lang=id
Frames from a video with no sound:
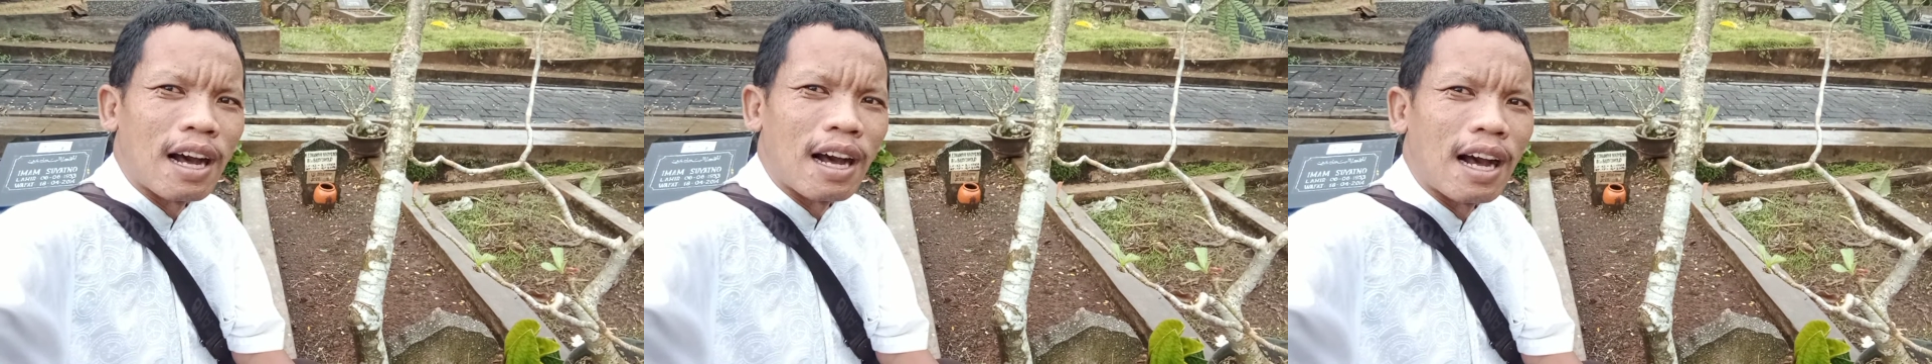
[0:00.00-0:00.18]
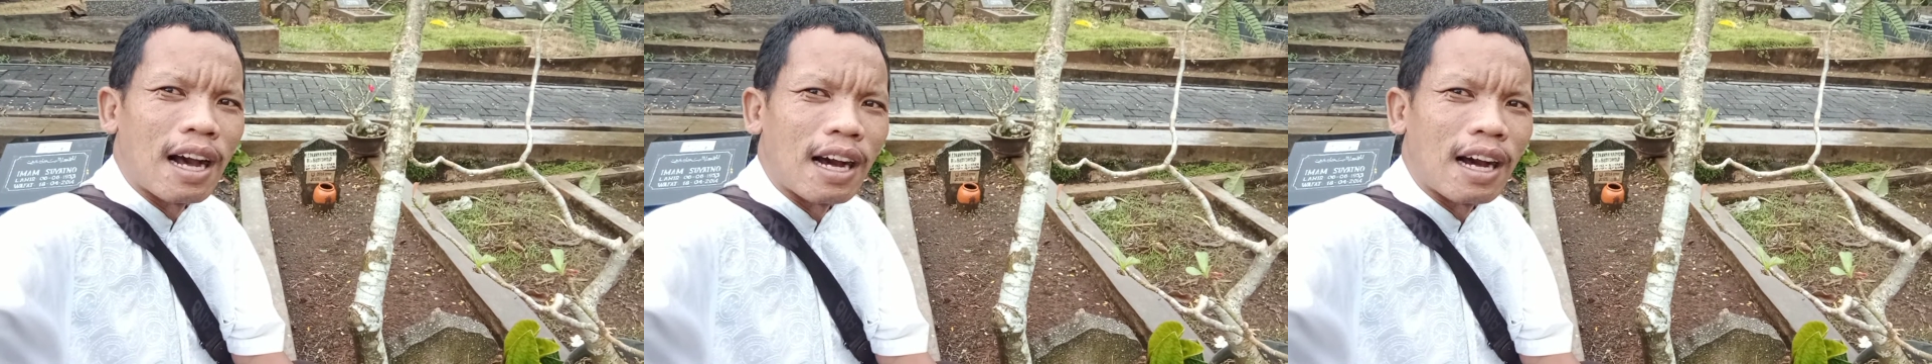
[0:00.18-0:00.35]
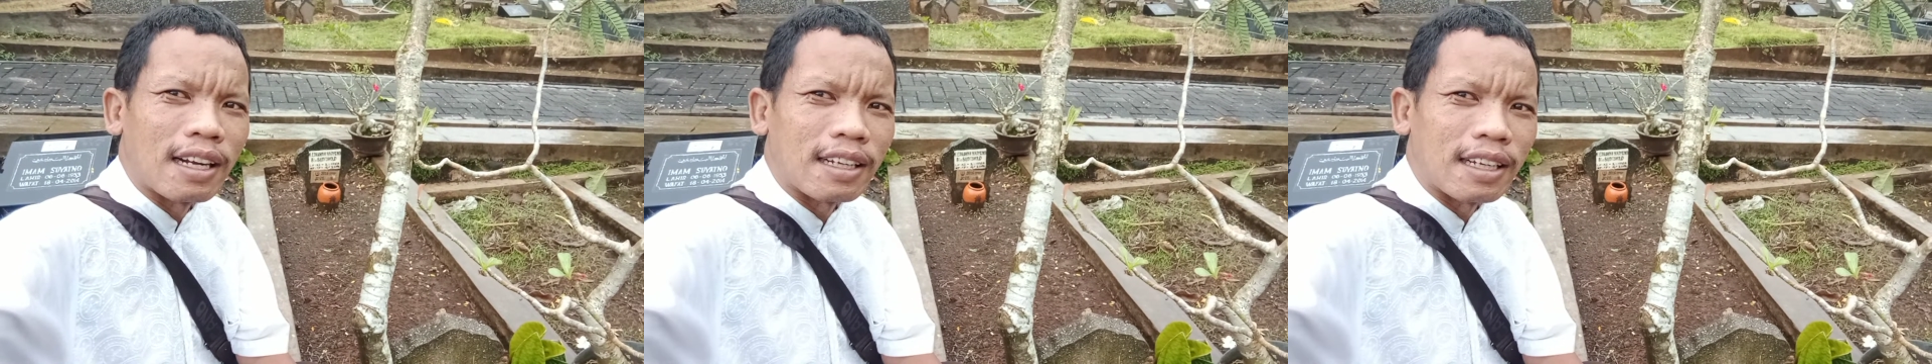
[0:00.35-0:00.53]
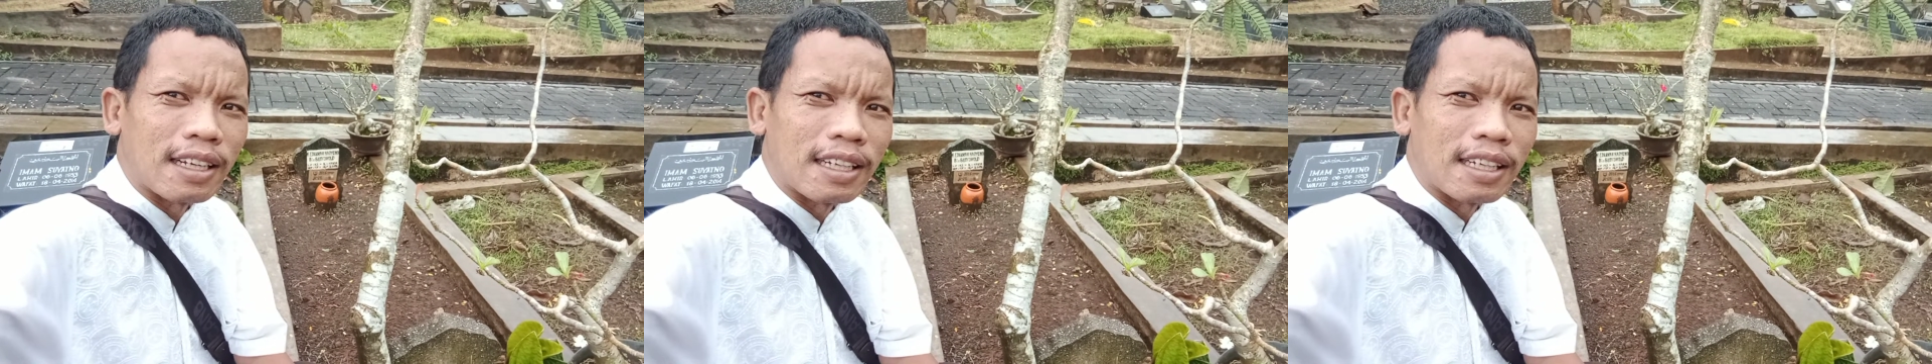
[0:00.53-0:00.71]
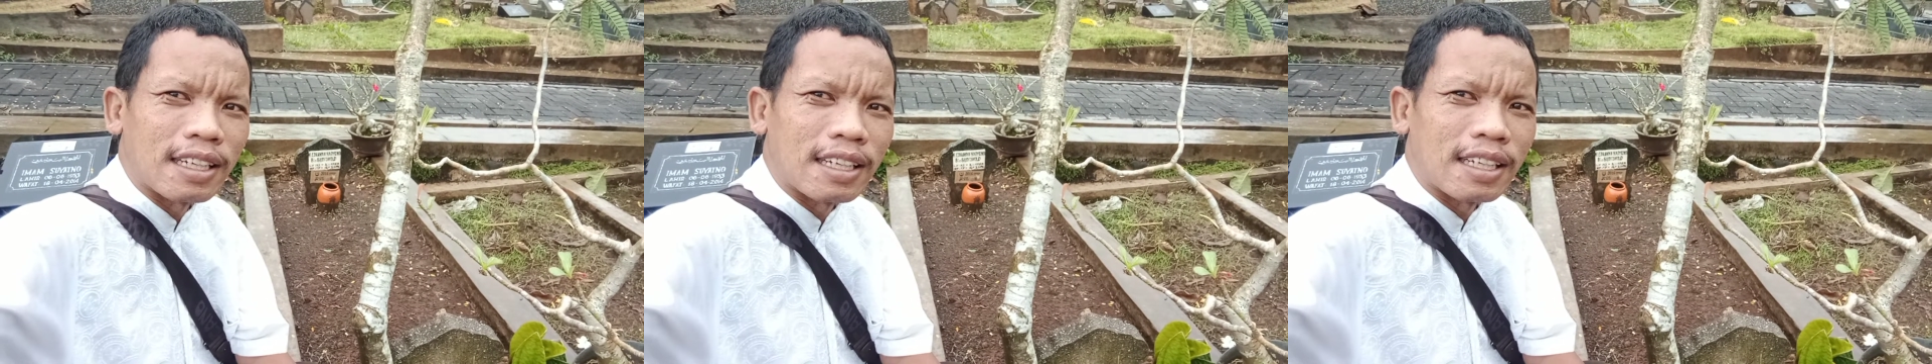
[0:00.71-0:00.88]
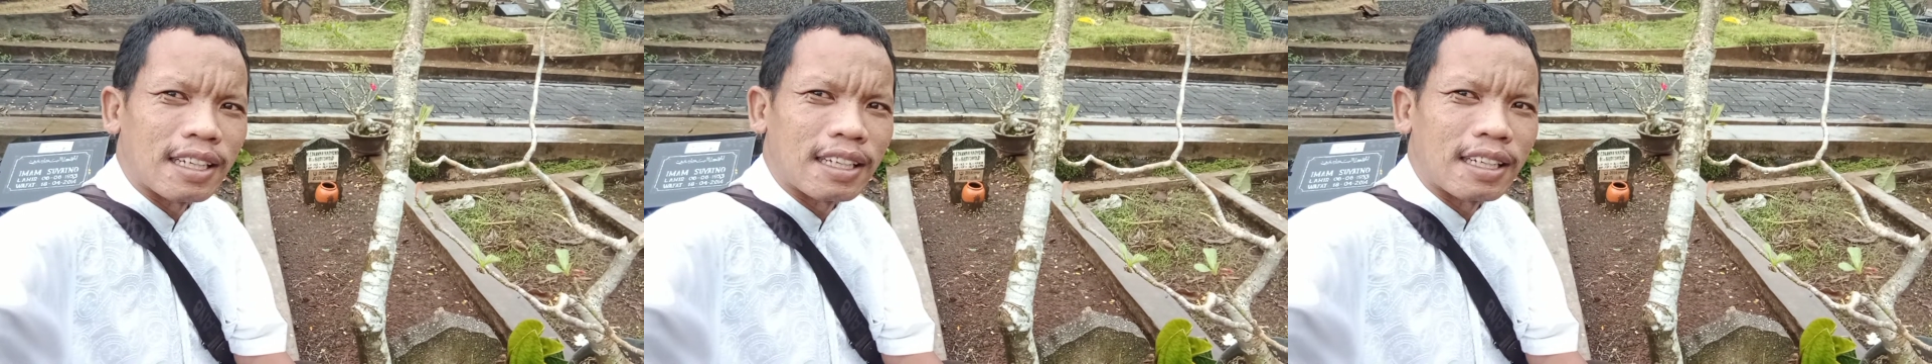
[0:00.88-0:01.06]
hari
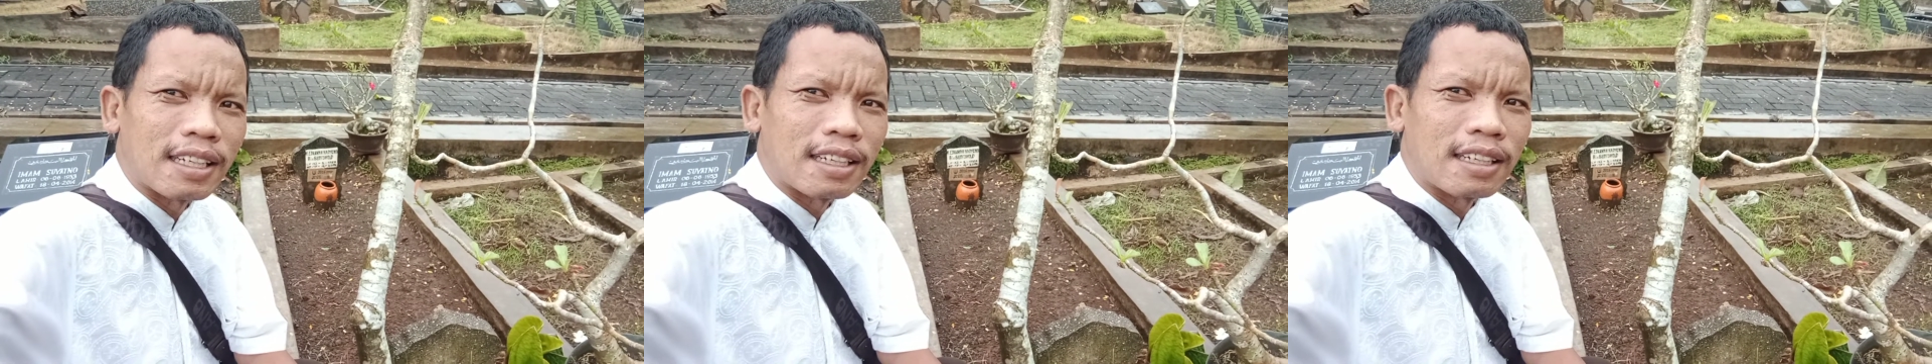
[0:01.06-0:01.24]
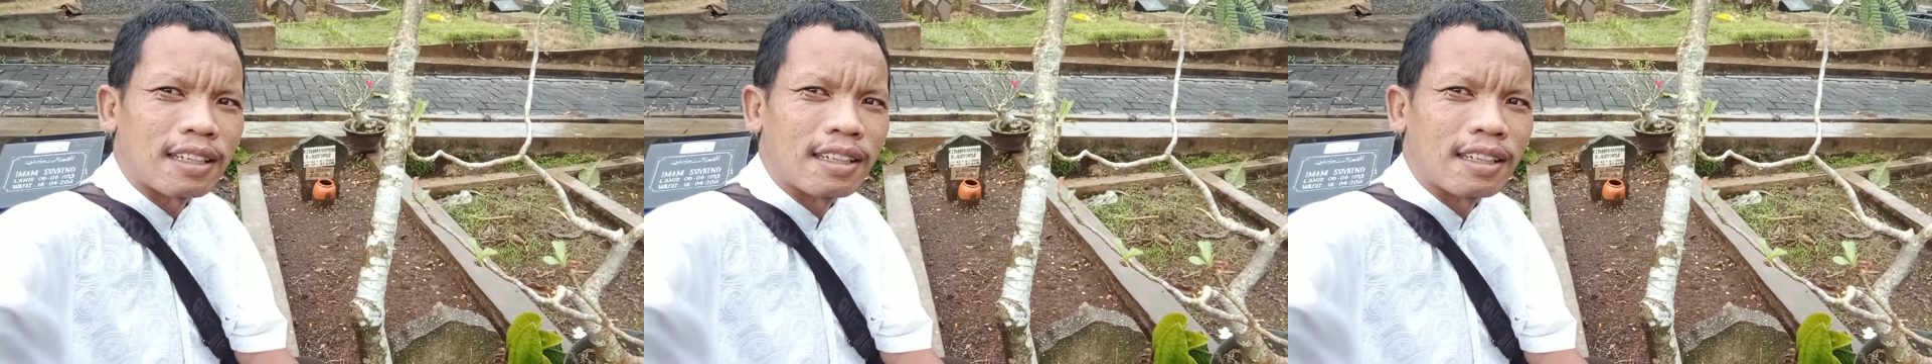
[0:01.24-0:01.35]
ini